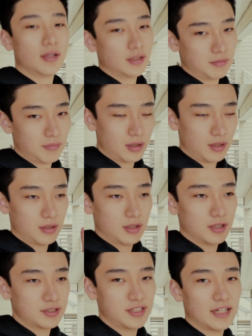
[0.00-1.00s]
那么
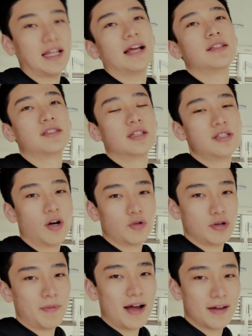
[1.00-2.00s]
期待下一期的教
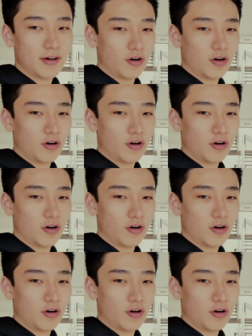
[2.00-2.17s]
学吧，